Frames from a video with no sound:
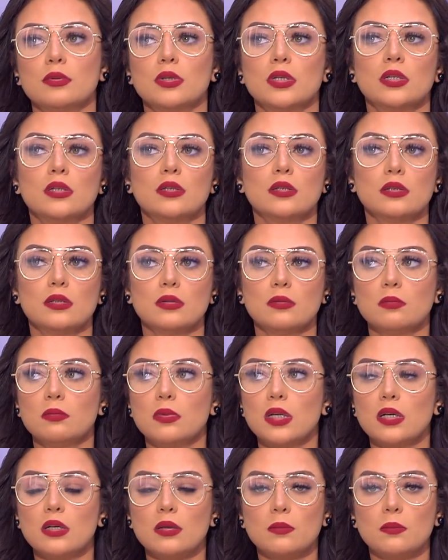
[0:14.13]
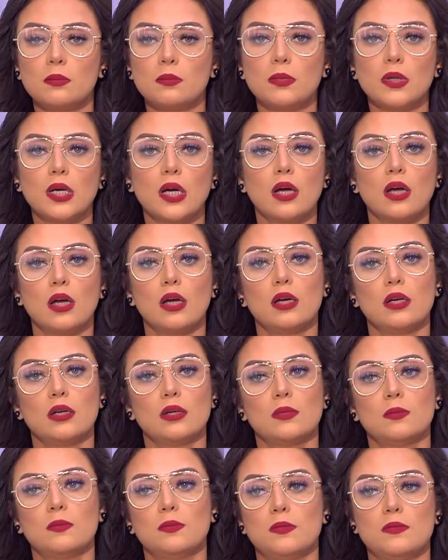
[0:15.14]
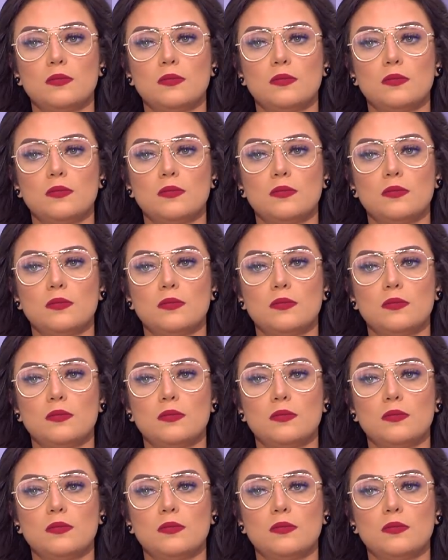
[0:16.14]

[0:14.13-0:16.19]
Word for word: آه، آه، آه،